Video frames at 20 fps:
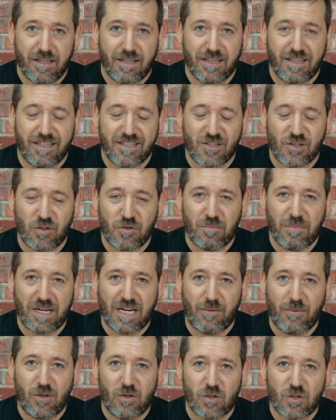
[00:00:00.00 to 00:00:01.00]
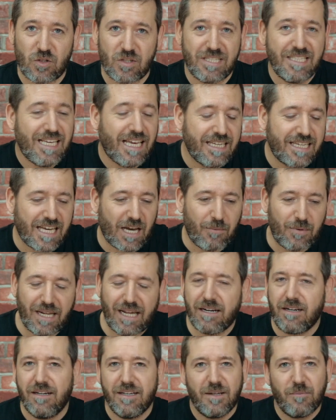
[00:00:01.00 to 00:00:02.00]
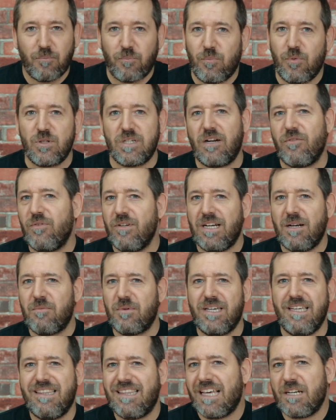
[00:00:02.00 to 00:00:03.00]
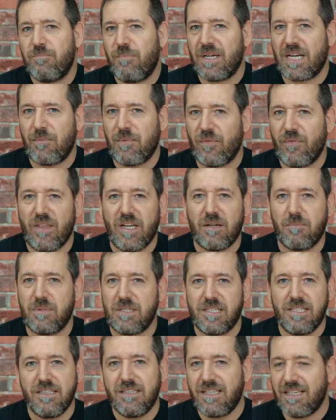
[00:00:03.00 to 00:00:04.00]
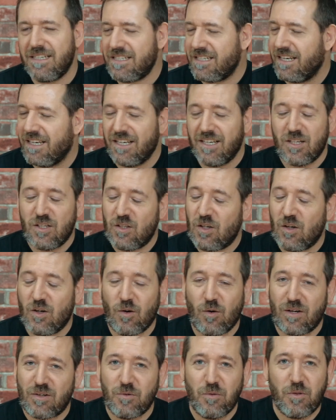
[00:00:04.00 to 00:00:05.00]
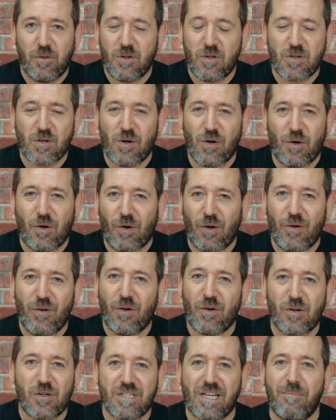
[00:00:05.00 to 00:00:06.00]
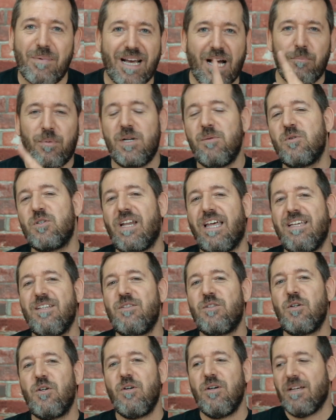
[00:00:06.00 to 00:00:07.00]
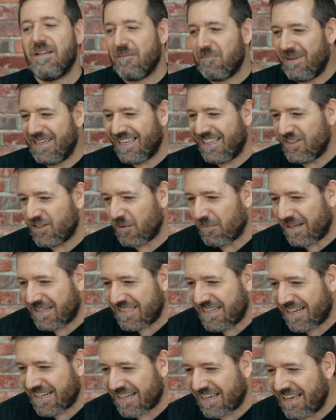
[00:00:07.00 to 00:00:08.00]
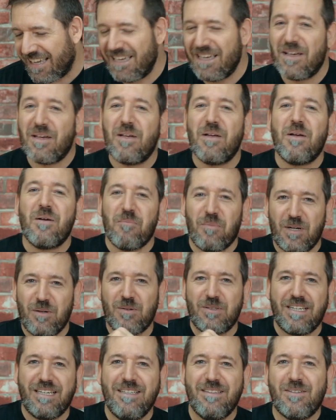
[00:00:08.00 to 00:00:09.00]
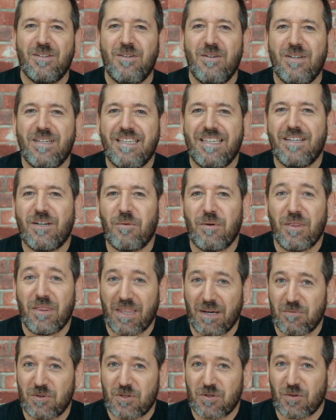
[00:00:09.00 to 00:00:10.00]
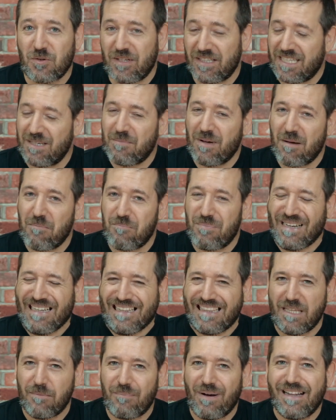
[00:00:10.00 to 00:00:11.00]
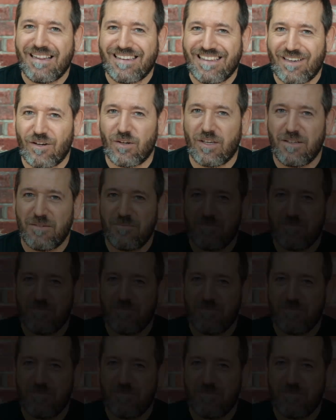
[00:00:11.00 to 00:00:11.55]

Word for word: que son maravillosos y hay que hablar pues al final quizás para vender visitas o anuncios o no lo sé. Venga, ponemos la intro, vaya intro más larga, ¿eh? Ponemos la intro y comenzamos con el tema principal de hoy.